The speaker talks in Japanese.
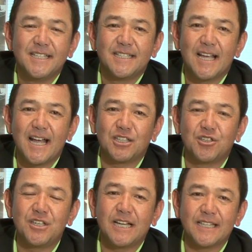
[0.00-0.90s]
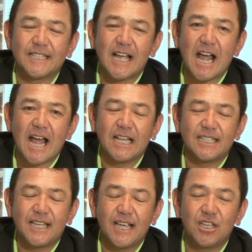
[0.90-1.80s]
さあ次なんですが
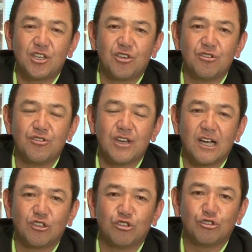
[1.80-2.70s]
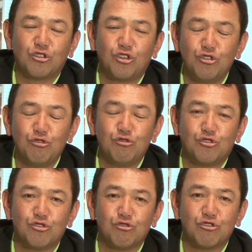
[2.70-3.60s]

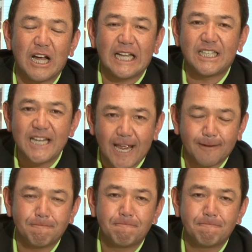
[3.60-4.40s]
1998年